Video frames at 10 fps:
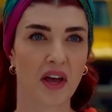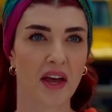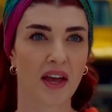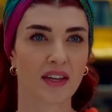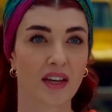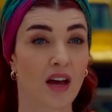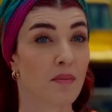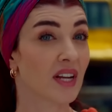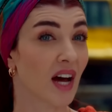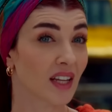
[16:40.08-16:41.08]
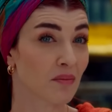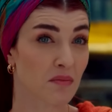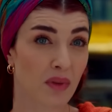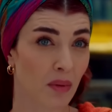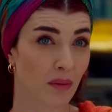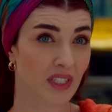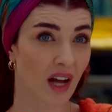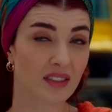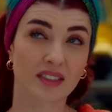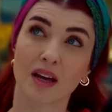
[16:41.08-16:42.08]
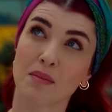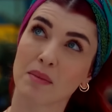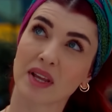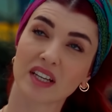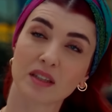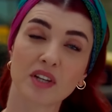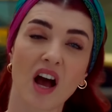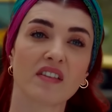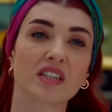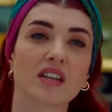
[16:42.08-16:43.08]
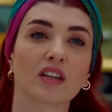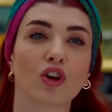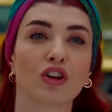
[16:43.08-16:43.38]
Hey, ben anamın babamın hatırına, memleketimin havasına